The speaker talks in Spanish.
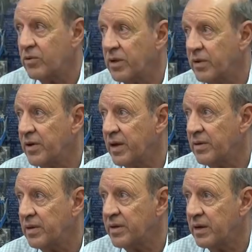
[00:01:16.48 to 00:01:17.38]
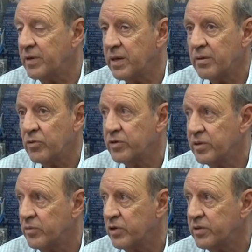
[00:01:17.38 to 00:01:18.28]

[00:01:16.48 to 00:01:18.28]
una diferencia realmente, como decimos,